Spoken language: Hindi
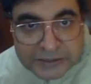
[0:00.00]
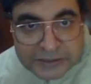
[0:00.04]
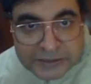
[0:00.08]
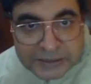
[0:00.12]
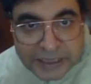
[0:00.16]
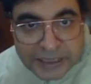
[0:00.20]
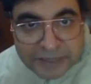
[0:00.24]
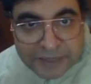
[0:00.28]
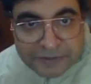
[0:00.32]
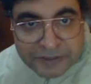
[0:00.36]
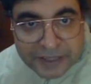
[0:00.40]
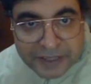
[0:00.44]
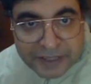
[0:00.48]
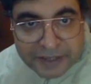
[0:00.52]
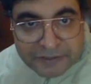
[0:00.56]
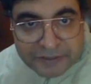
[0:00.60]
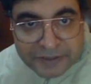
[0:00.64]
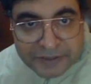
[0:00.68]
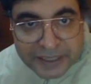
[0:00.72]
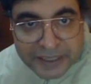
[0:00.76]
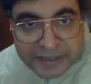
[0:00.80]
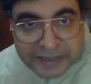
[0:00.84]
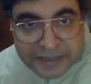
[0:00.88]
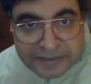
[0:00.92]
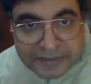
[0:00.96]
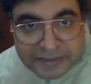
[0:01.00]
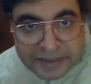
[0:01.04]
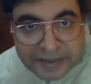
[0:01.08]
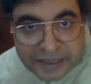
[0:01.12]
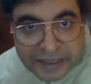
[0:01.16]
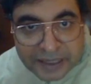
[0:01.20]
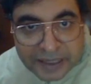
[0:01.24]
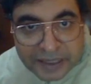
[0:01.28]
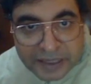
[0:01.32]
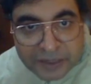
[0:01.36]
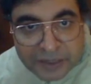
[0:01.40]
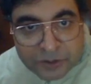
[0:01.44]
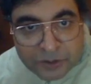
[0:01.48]
या फिर एफ ने
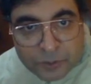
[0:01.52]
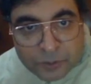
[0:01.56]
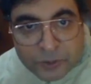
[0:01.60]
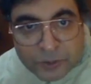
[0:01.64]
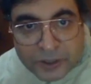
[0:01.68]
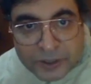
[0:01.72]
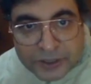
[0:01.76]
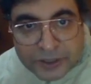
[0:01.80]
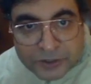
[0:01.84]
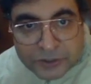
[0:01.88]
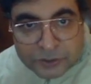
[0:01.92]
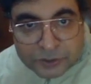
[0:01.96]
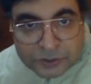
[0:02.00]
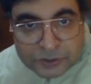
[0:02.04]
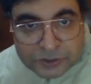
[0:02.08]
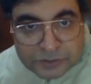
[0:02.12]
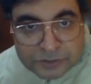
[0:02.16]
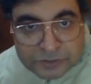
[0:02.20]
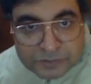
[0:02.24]
करा नो बॉडी नोज